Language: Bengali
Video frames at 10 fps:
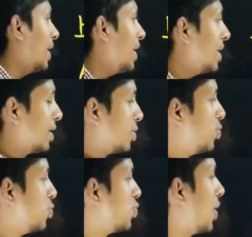মে
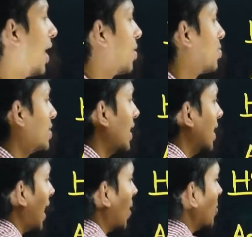জুন জুলাই আগস্ট
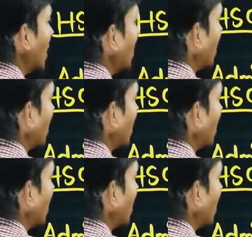এখানে আরও তিন